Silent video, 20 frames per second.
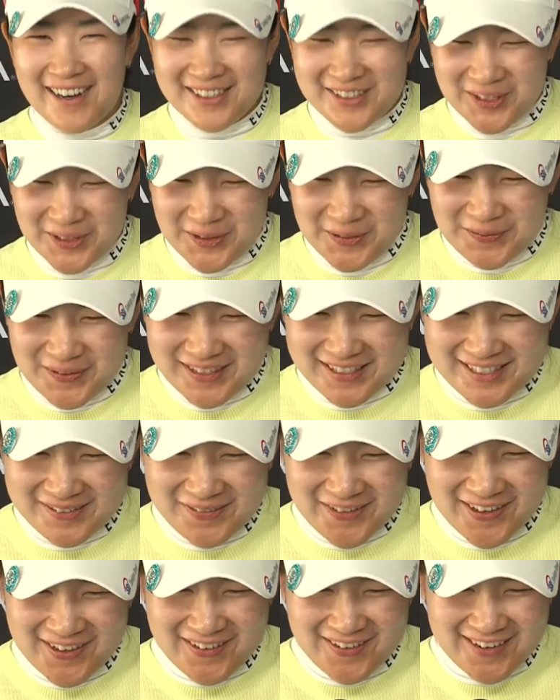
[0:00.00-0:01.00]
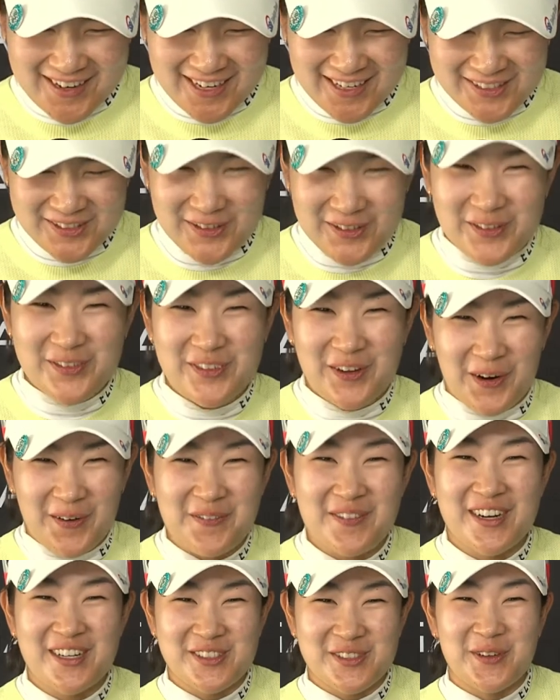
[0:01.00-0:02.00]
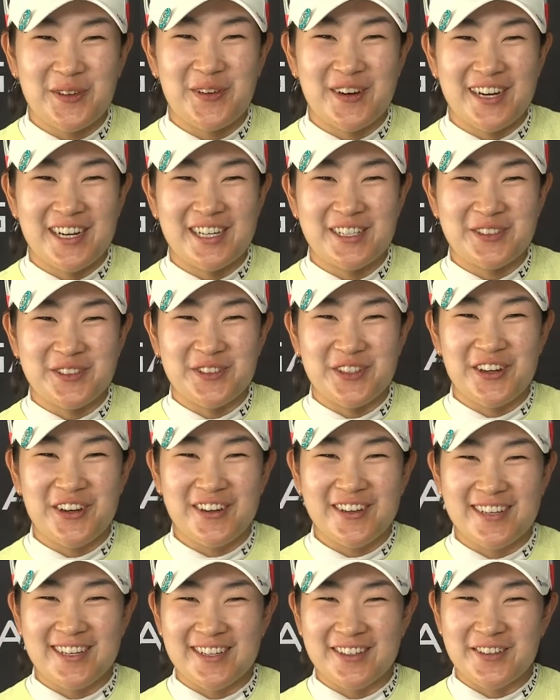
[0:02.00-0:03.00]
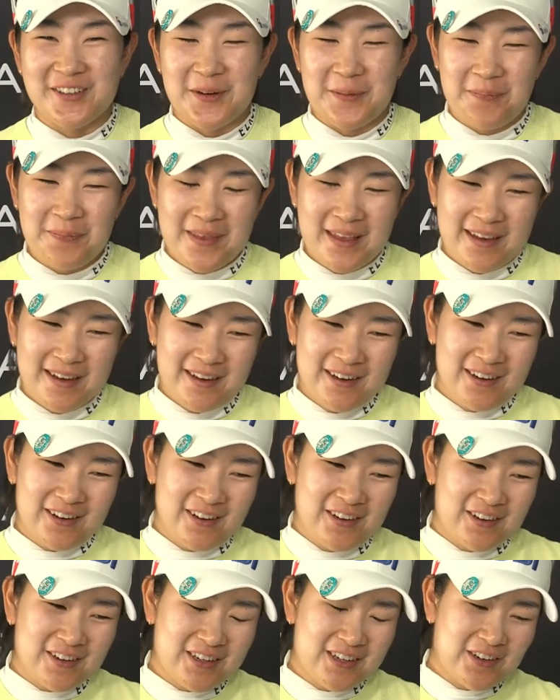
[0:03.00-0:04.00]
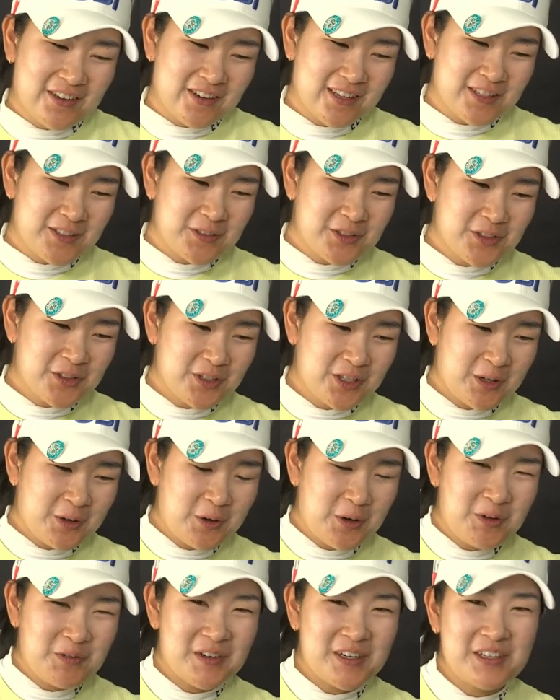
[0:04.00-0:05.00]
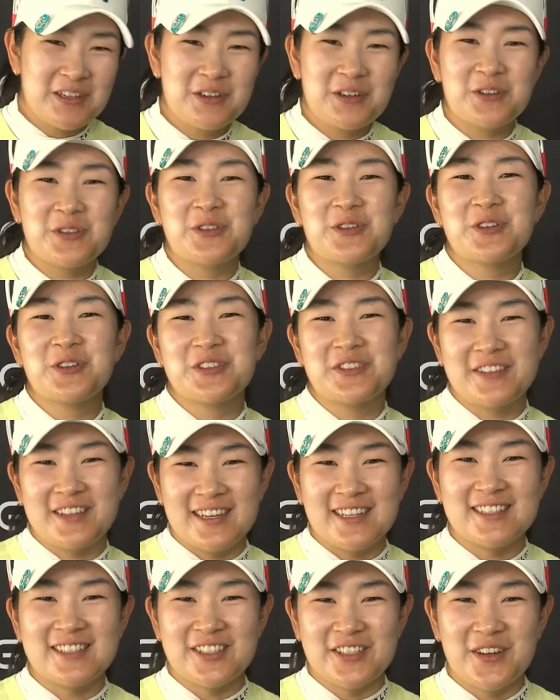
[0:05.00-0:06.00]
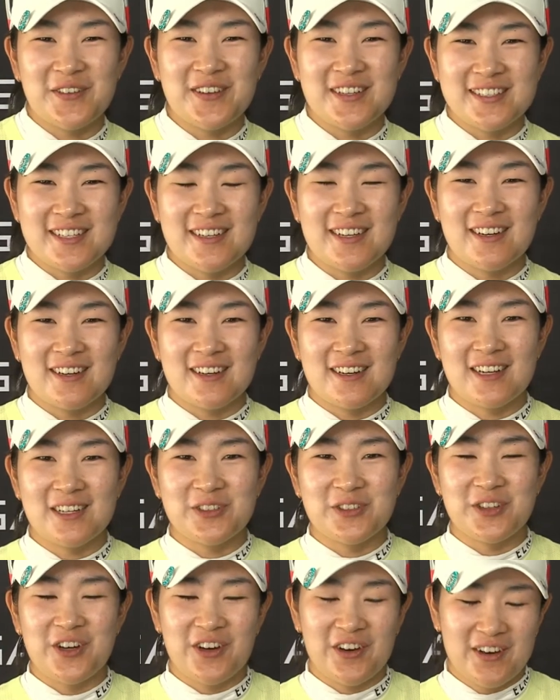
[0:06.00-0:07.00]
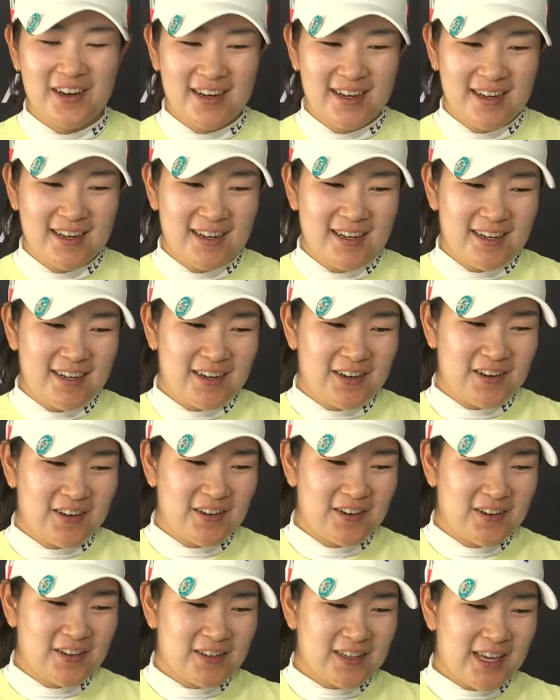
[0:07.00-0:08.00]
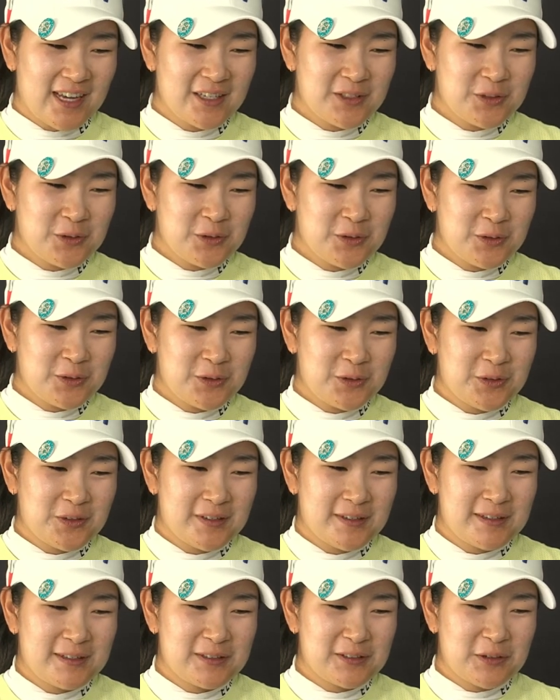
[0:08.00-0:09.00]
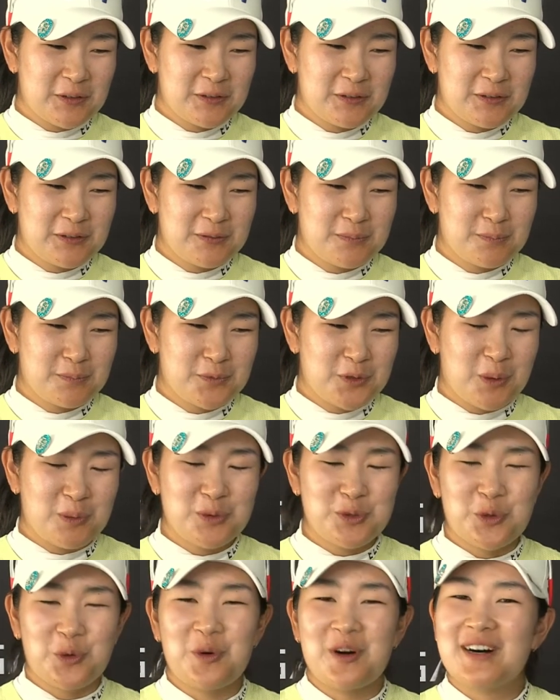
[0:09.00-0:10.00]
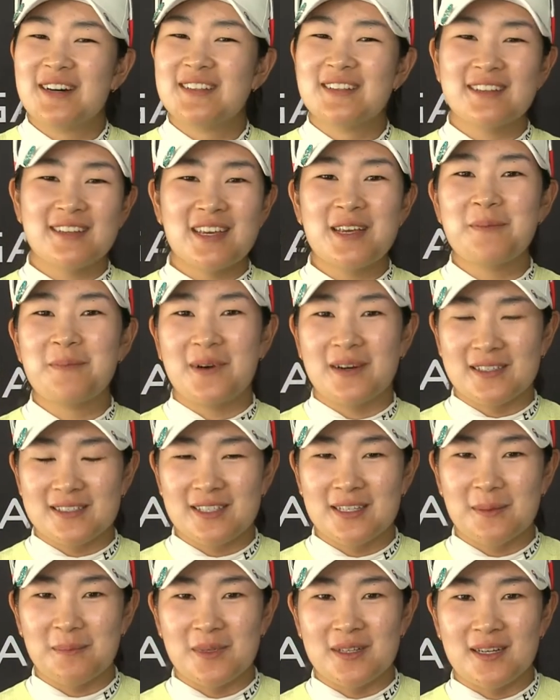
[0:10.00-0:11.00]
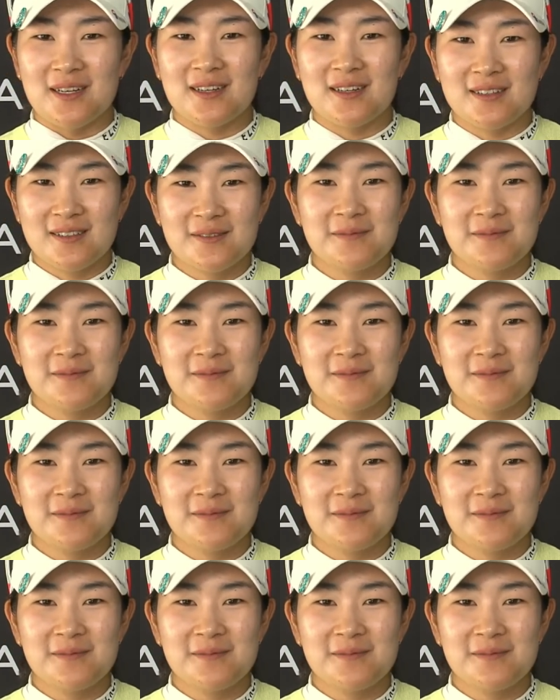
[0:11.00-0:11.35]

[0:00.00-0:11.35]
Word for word: 아, 저는 매치페이를 개인적으로 정말 좋아하고요. 그리고 어, 그렇게 선수들이랑 호흡하는 것도 되게 즐겁게 생각을 하고요. 어, 개인적으로 저는 너무 좋아하는 게임 방식입니다.